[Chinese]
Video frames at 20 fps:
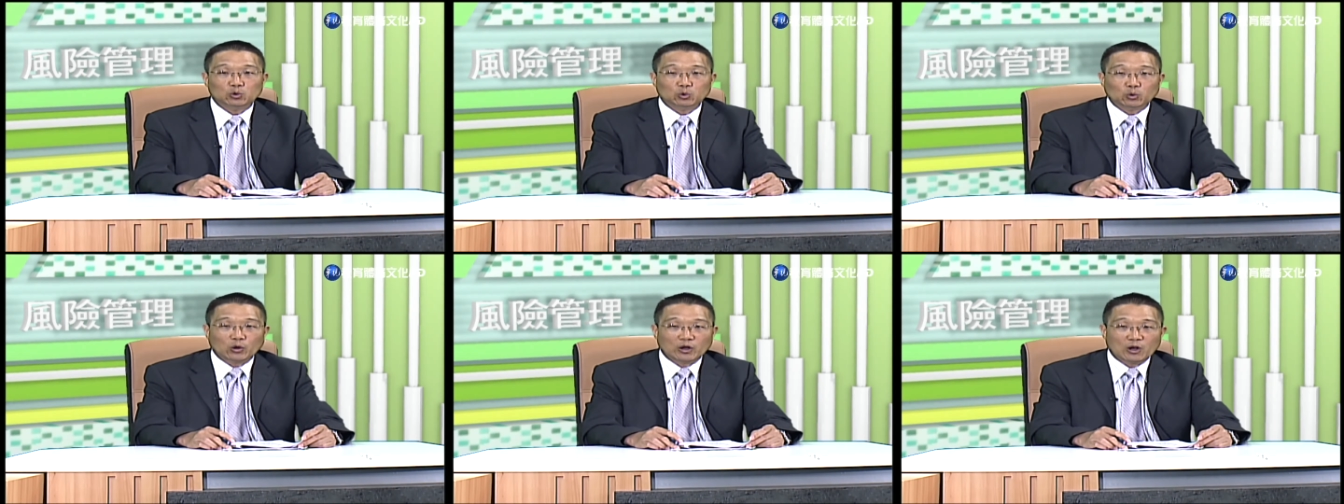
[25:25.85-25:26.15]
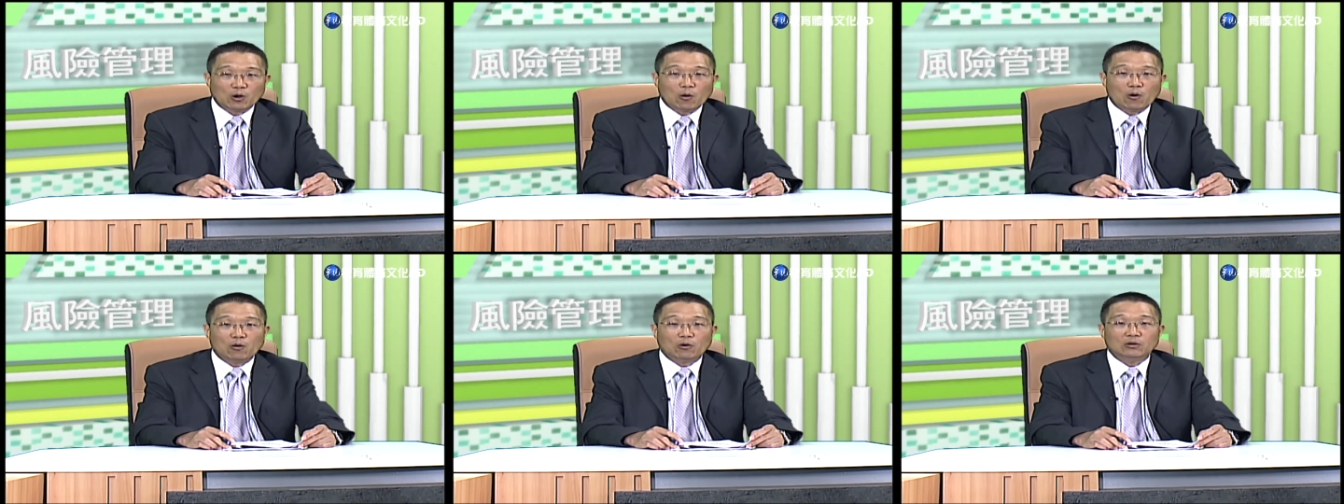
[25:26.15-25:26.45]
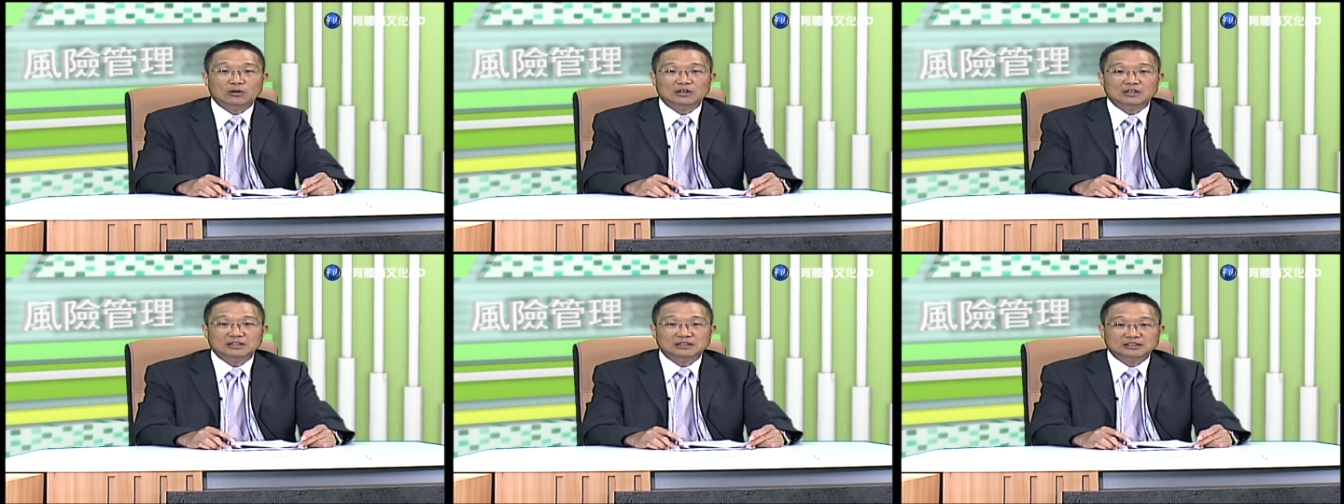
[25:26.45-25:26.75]
退
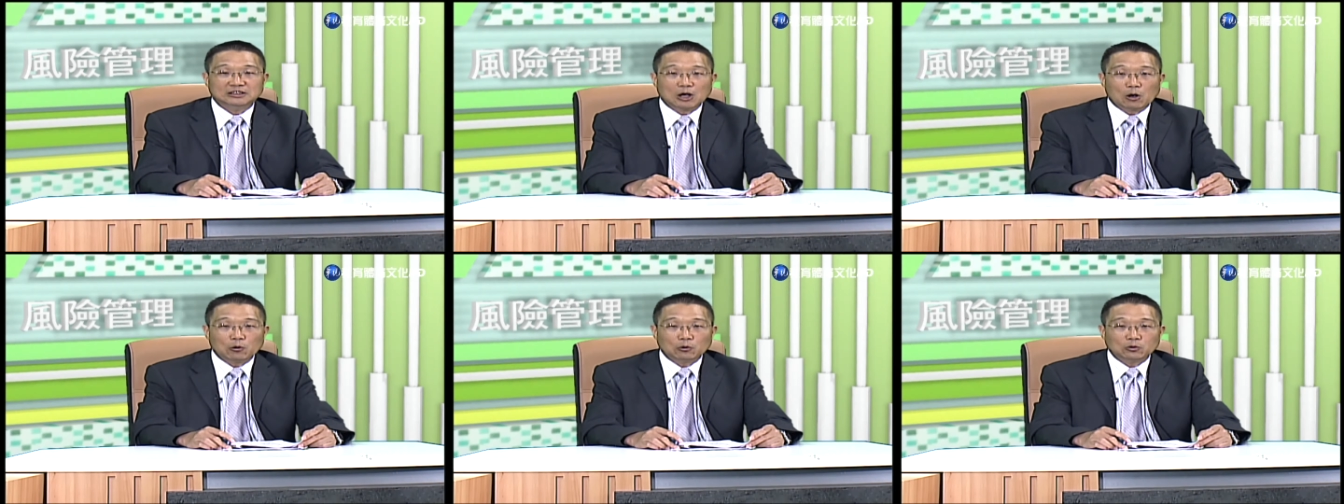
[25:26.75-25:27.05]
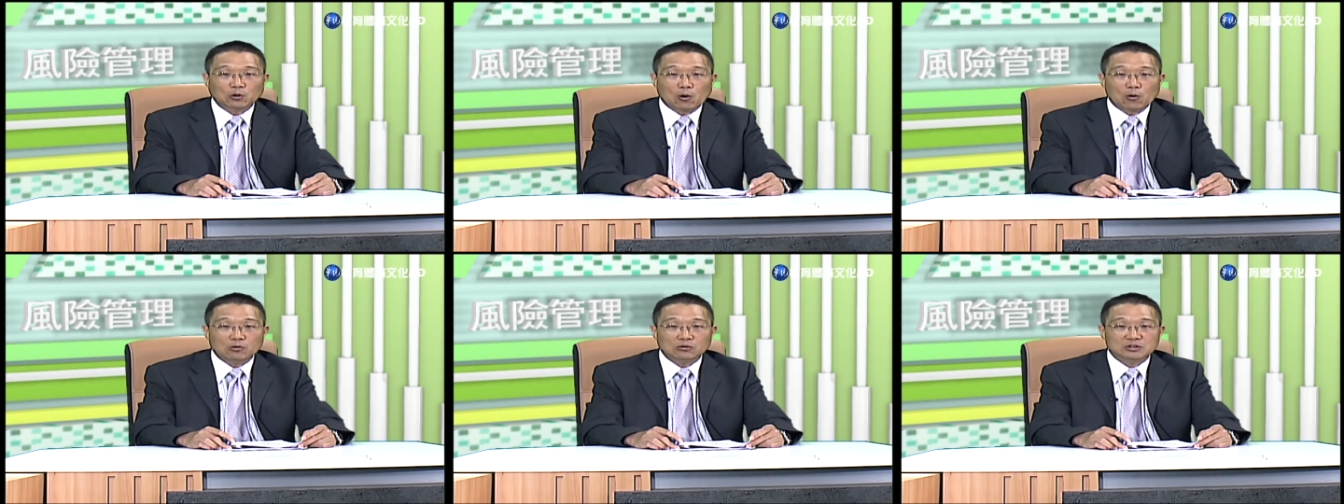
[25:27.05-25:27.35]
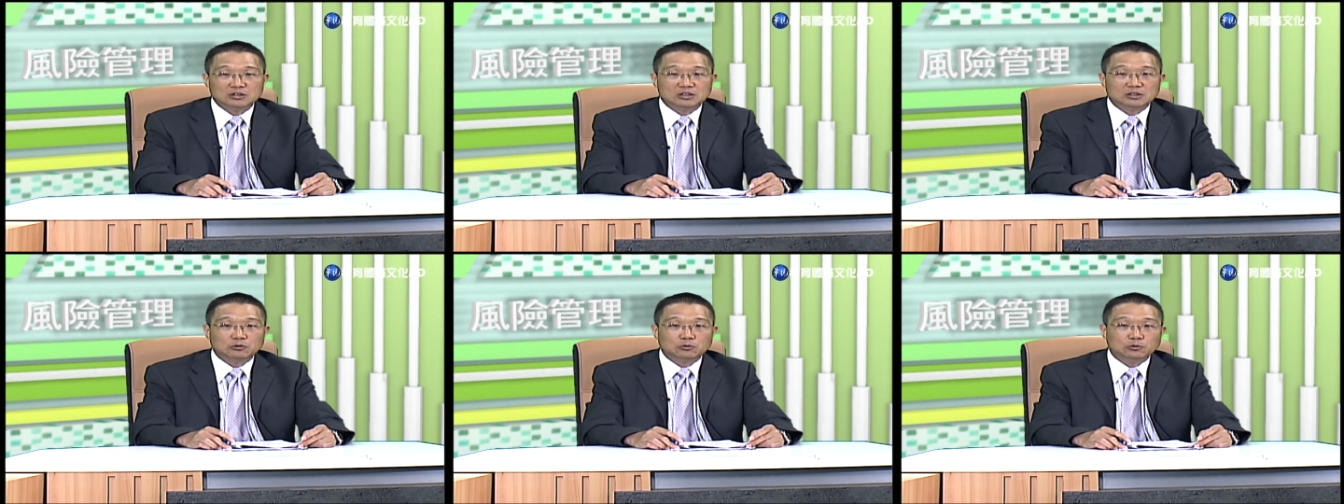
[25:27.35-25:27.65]
货、交通
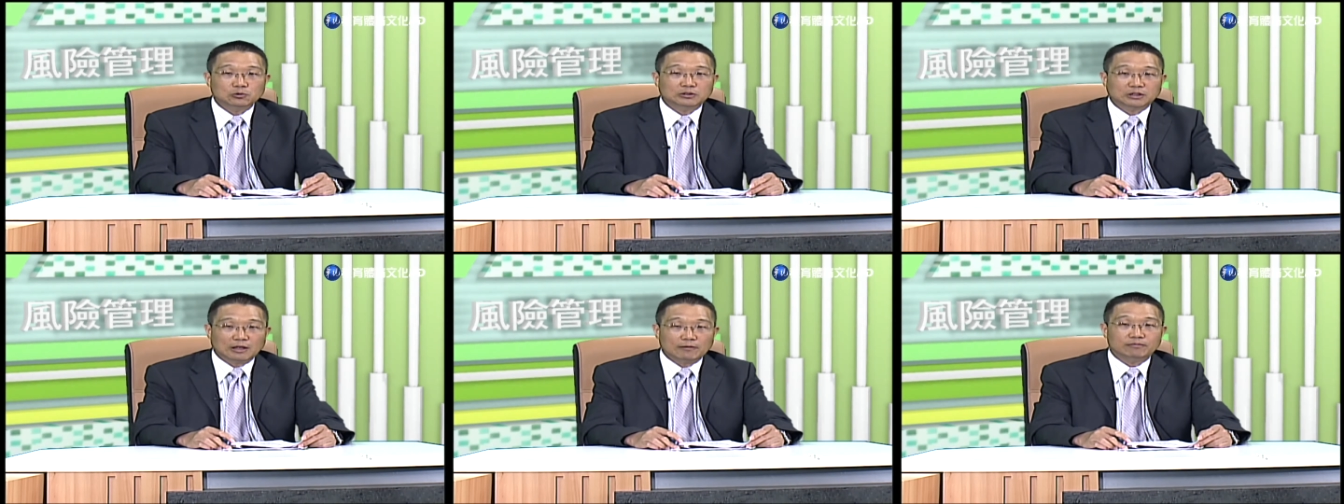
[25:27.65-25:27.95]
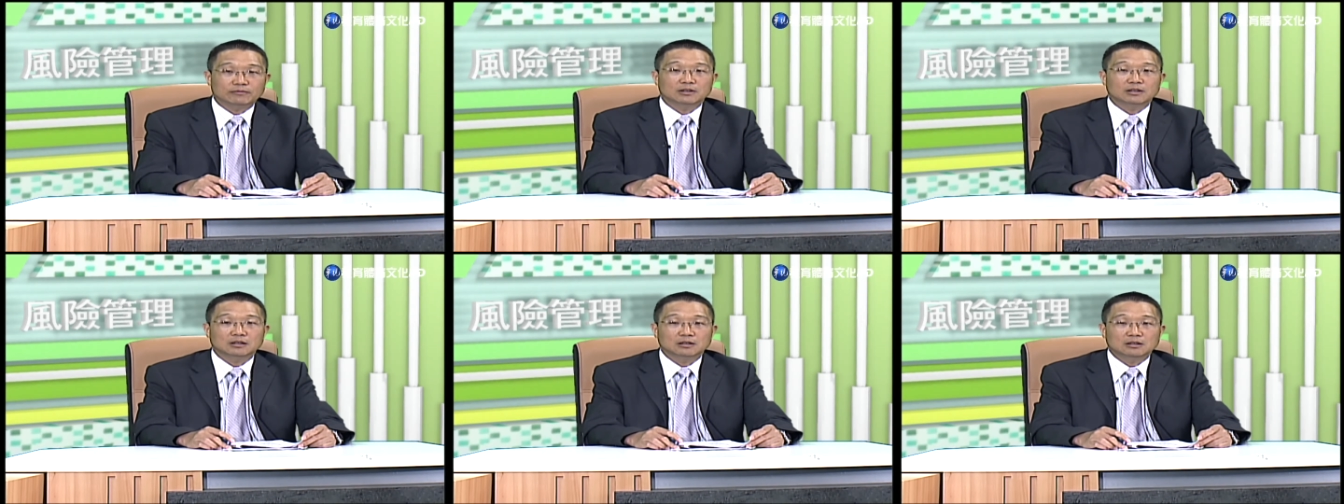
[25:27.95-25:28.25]
事故等。